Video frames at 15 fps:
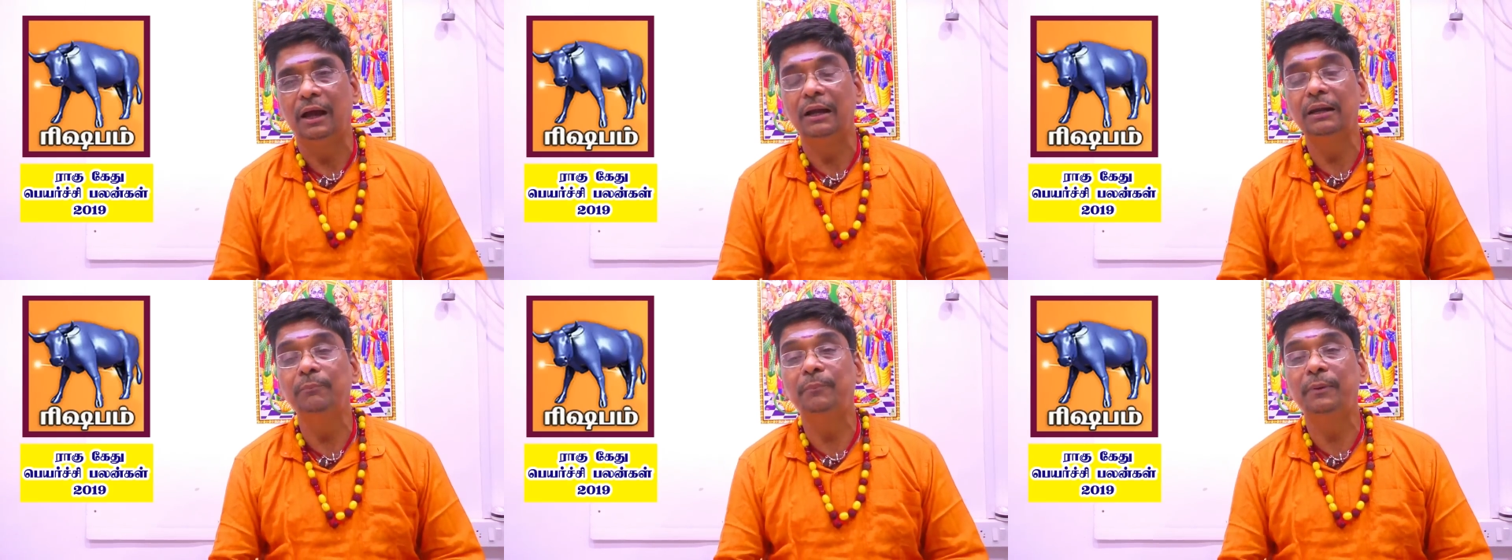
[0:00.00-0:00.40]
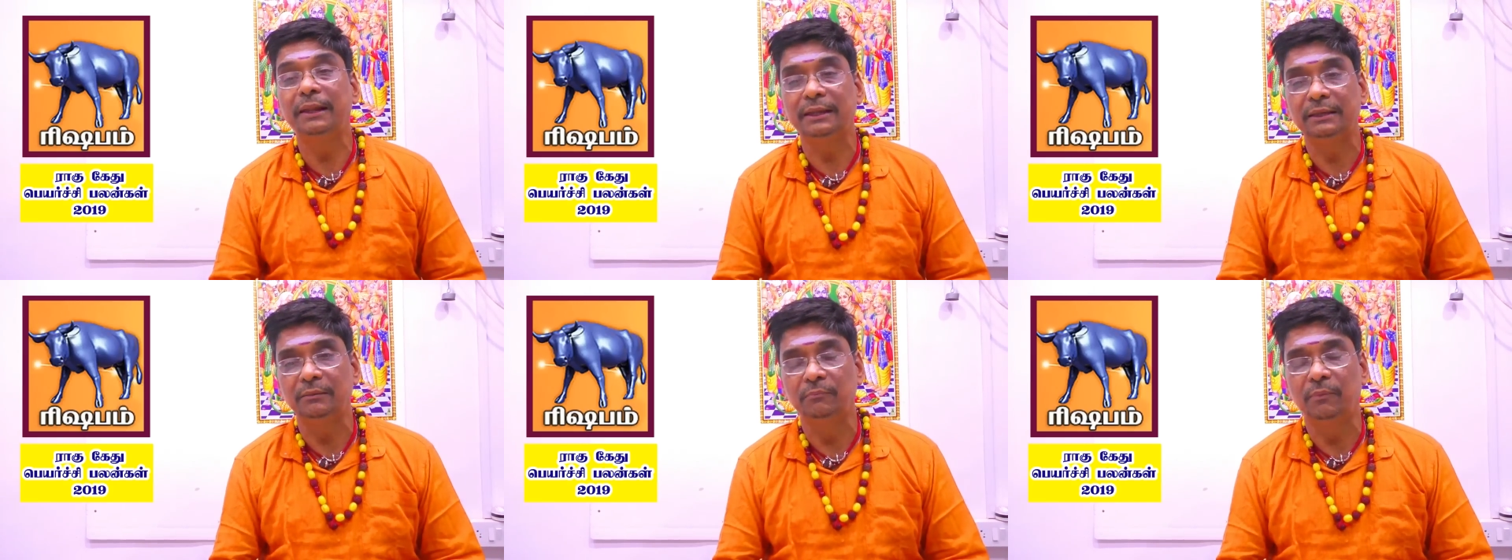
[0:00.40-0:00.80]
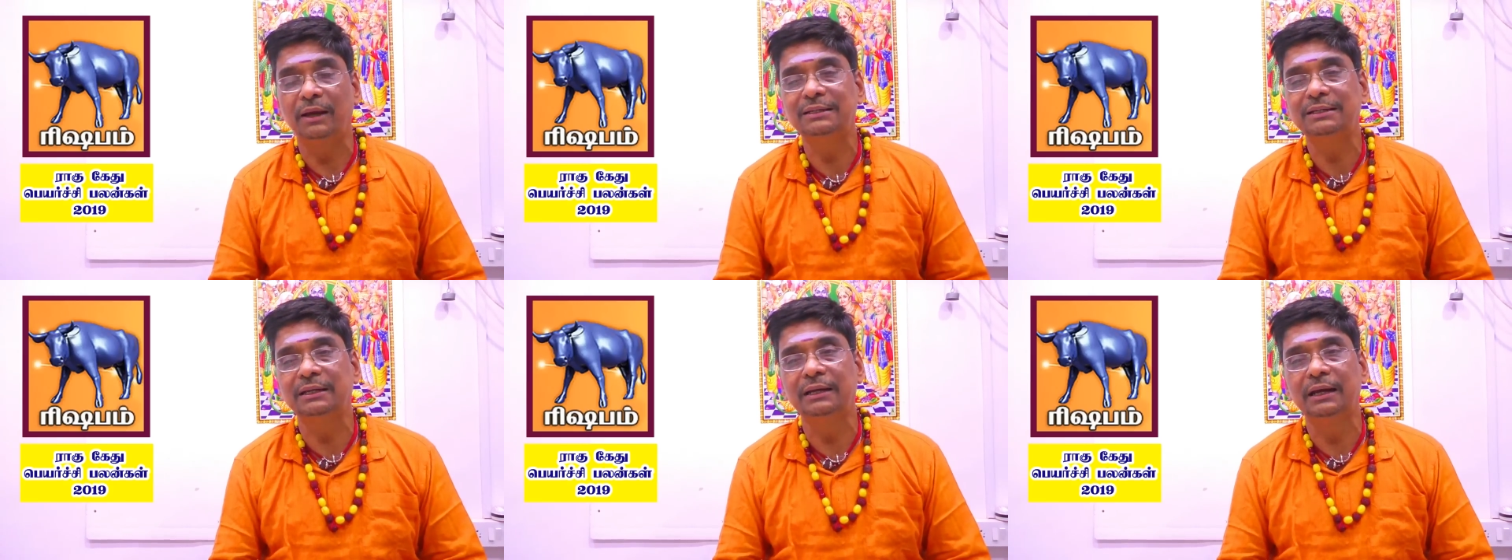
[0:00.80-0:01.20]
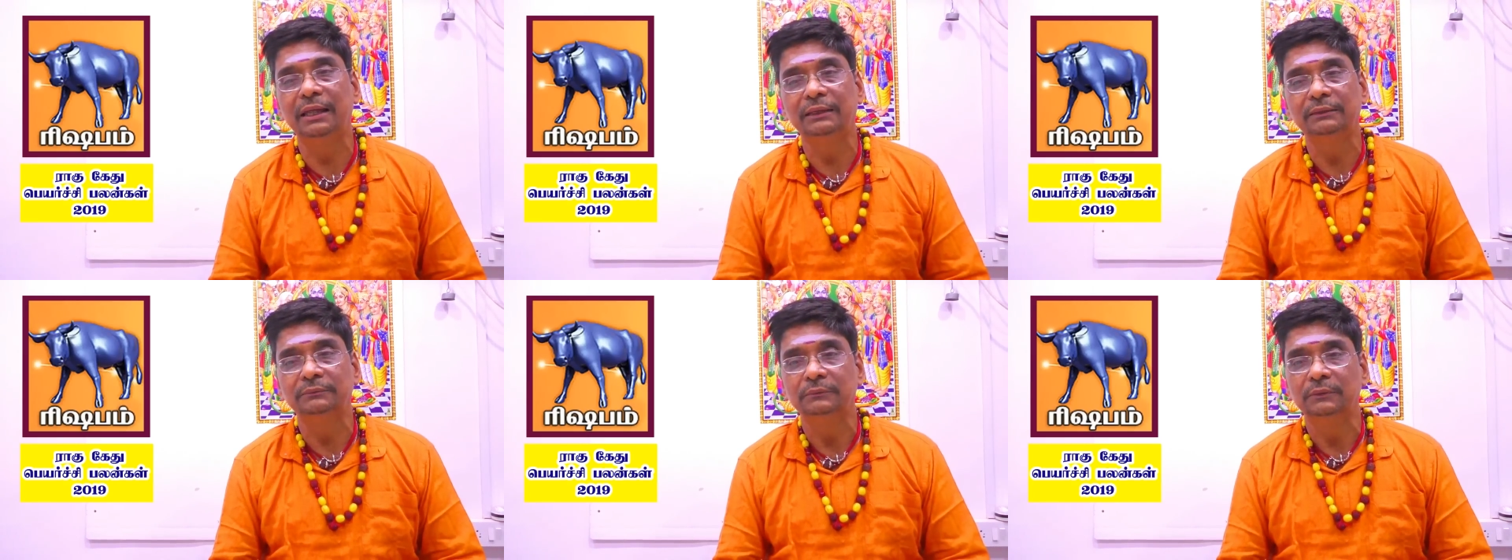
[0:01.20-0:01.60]
அடிப்படை
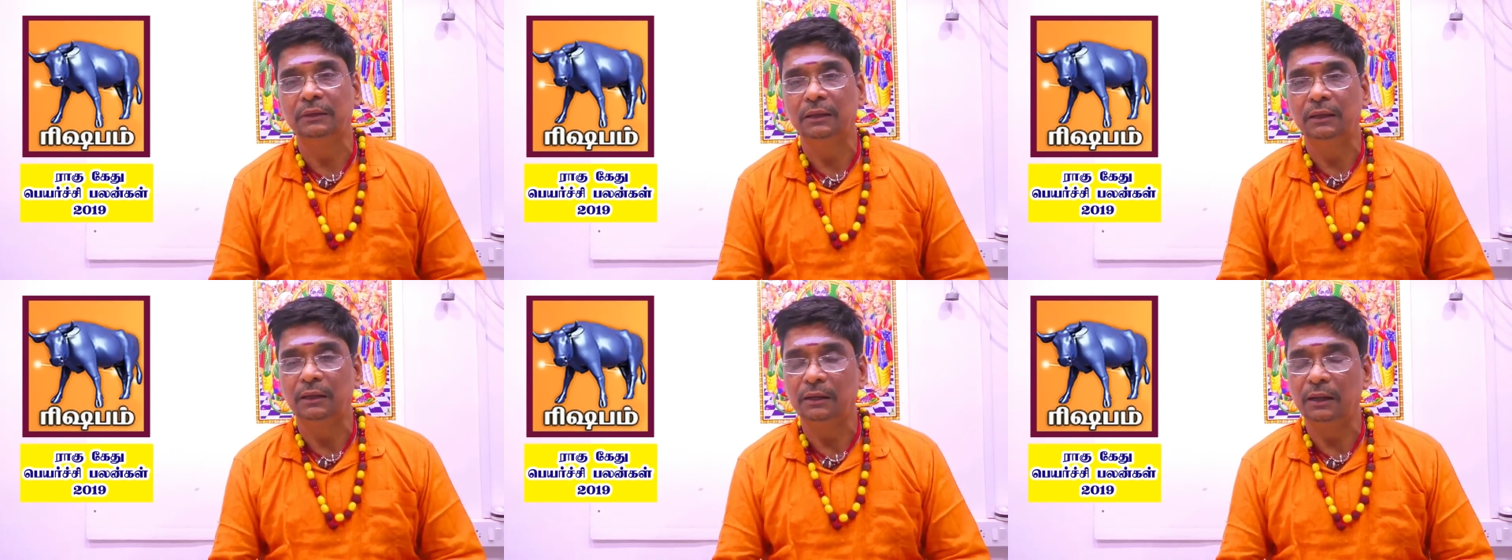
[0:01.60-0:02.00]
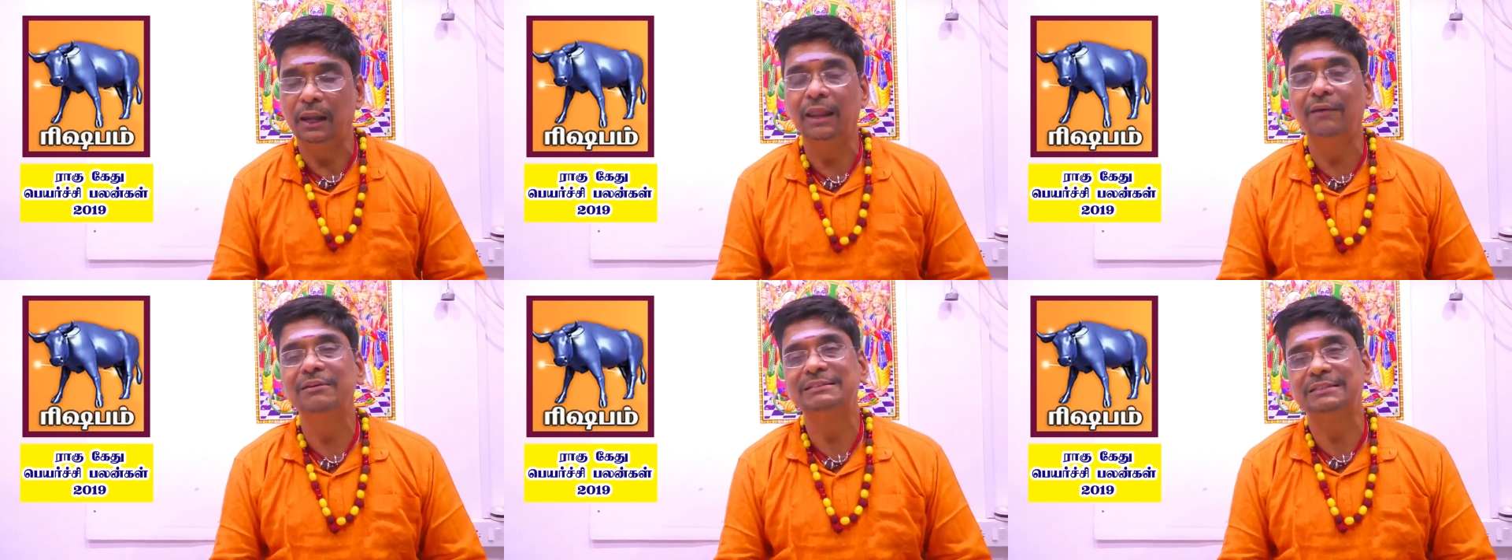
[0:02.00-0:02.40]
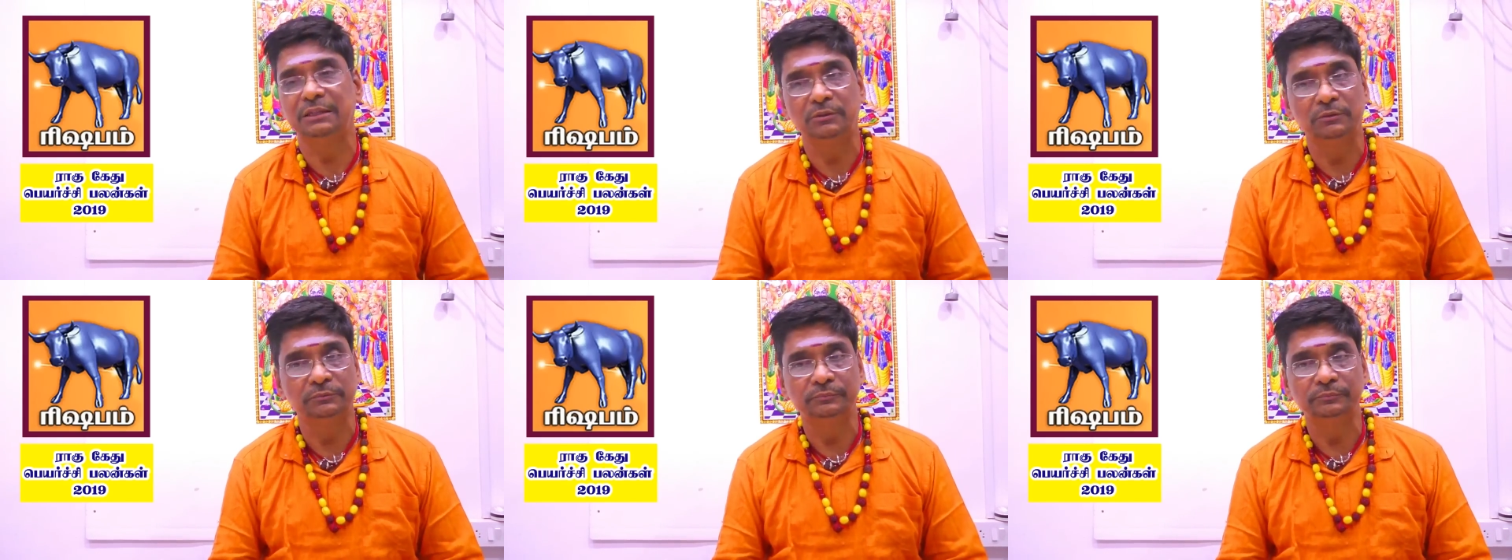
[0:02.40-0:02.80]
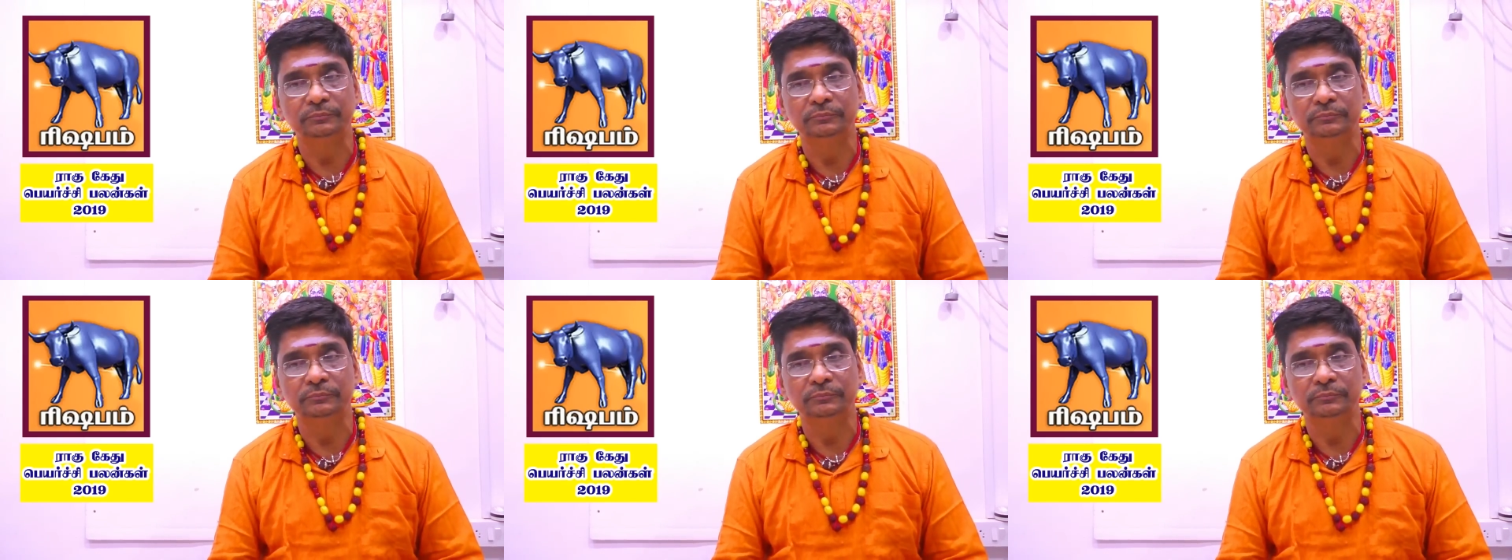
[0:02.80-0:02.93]
மாற்றங்களை நல்லாவே செய்யும்